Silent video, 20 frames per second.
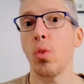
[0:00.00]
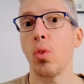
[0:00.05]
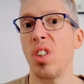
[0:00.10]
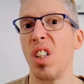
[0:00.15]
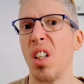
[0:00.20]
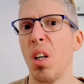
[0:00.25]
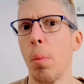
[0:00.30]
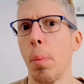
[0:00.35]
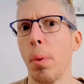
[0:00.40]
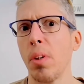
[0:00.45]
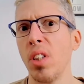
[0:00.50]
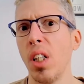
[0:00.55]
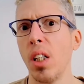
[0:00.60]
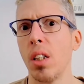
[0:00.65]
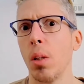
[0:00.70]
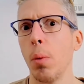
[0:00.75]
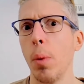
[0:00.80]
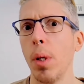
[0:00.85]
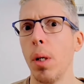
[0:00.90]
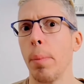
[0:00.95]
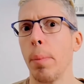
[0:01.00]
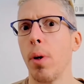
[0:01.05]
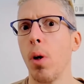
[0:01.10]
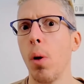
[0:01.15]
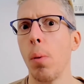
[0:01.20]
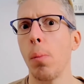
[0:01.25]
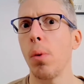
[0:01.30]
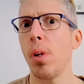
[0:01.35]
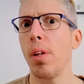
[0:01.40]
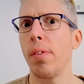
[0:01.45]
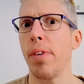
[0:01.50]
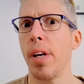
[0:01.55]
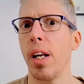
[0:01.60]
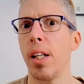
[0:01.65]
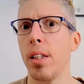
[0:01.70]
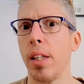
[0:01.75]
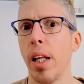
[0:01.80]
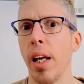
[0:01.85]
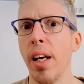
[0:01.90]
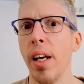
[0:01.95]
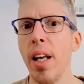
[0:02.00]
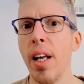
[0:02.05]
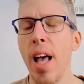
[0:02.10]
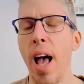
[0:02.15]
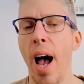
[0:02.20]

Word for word: un 5%, bueno, pero no es muy diferente